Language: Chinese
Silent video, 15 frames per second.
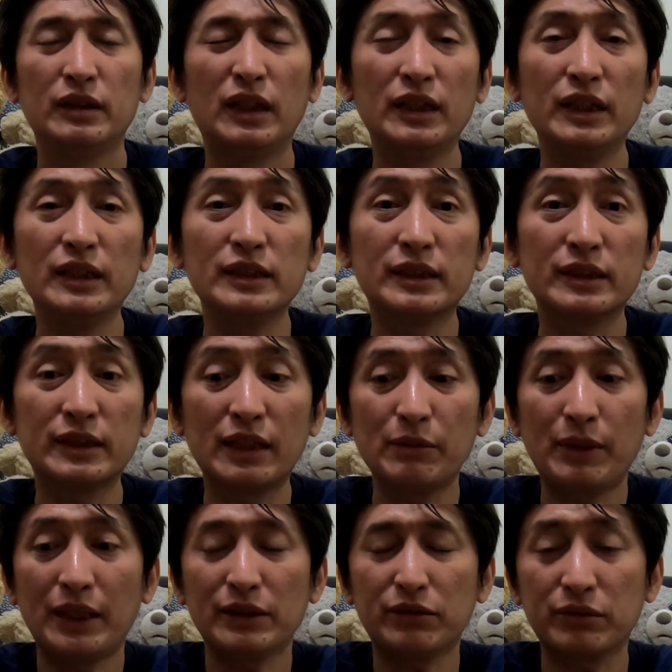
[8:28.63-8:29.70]
那燕子再
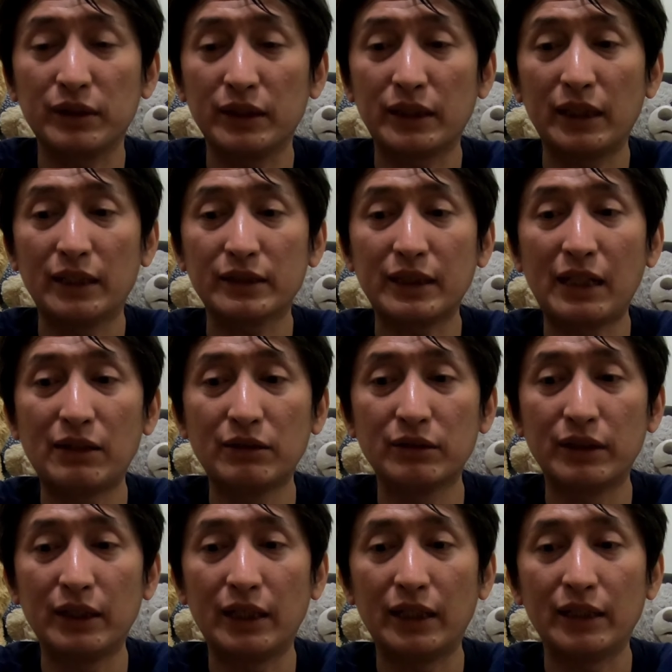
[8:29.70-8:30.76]
把水给它倒
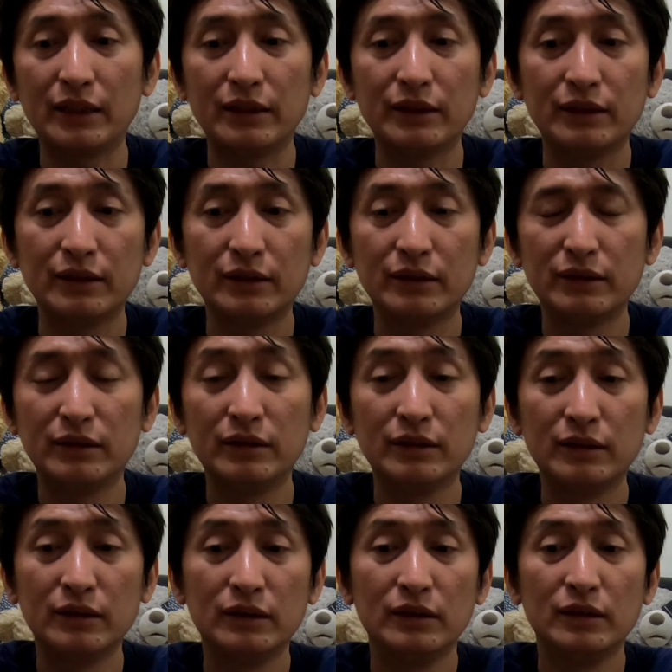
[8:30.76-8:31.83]
回来，
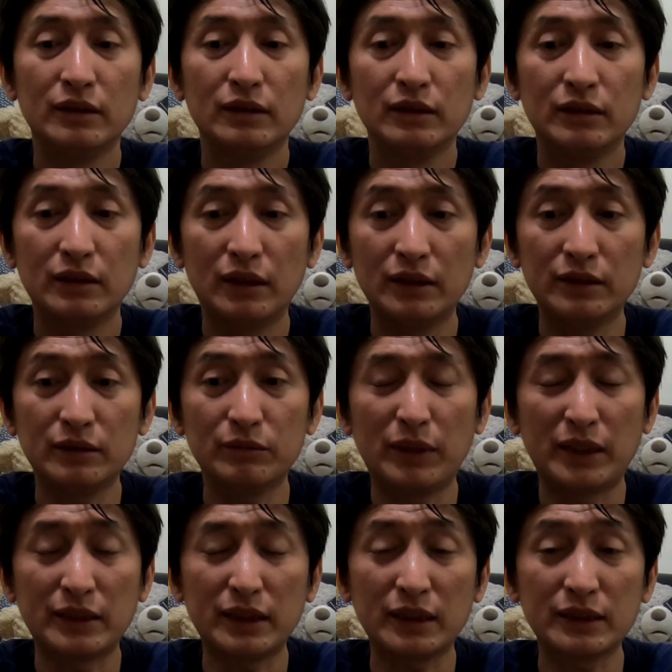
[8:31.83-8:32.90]
那就
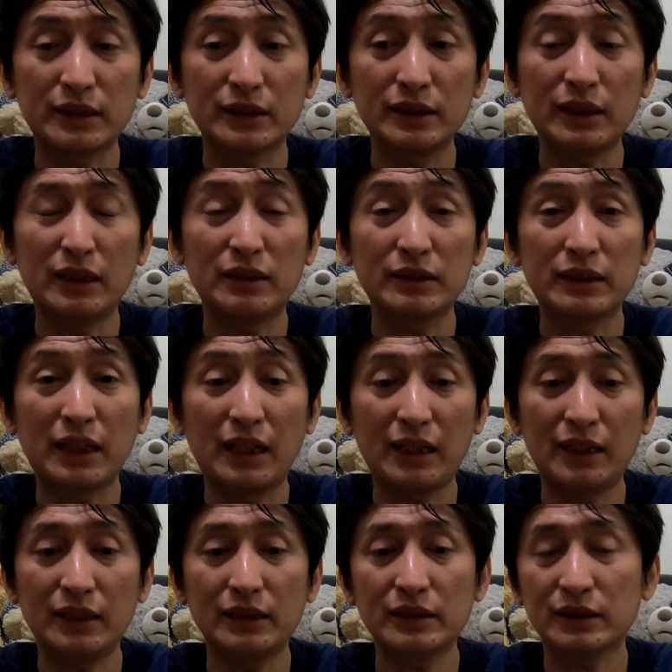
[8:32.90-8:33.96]
马上知道
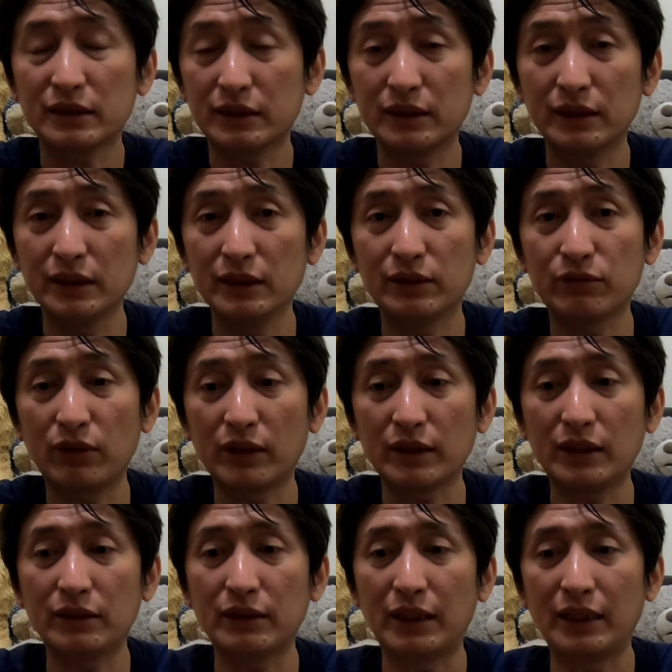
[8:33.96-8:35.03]
它可以装
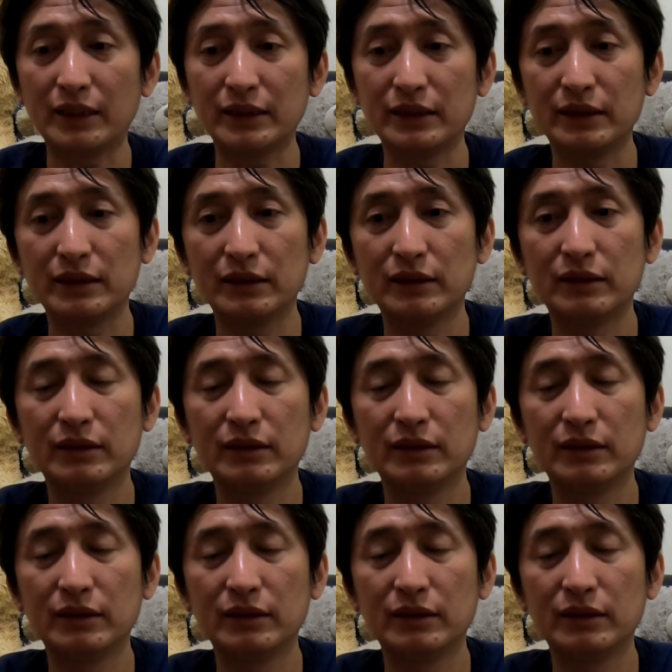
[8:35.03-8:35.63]
到哪里。